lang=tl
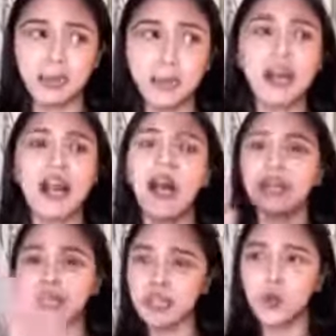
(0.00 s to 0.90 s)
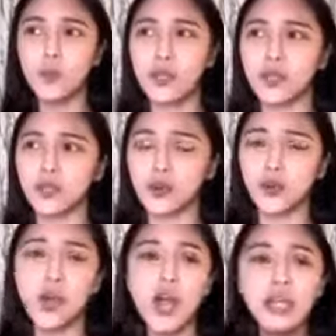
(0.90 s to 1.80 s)
na pag-aari ng
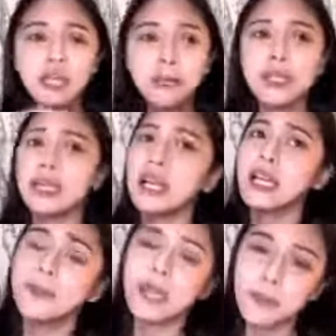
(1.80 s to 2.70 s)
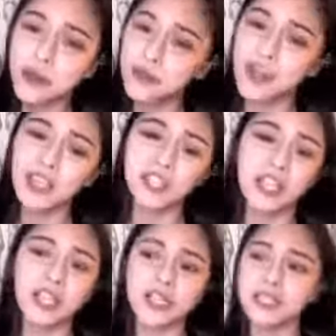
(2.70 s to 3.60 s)
gobyerno. Samantalang may ibang
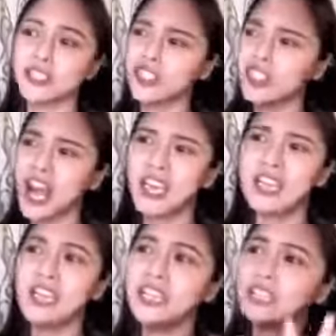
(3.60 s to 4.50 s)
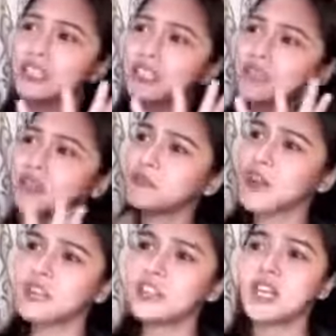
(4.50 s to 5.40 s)
franchise channels,
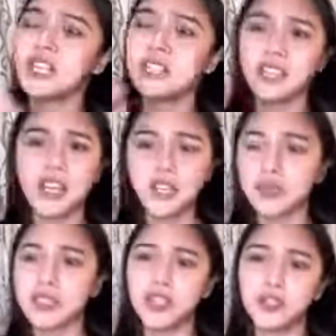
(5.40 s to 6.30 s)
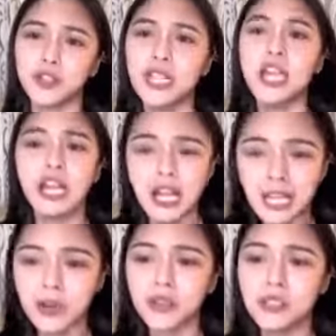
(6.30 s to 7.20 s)
franchise radio station
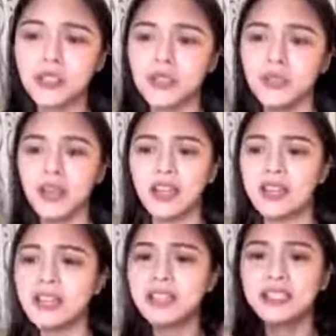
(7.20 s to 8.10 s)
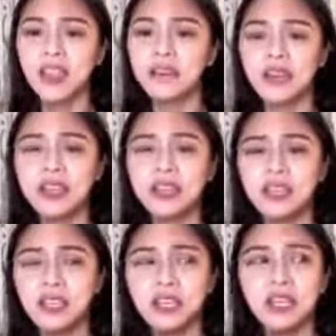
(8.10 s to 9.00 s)
ngayon, I think seven,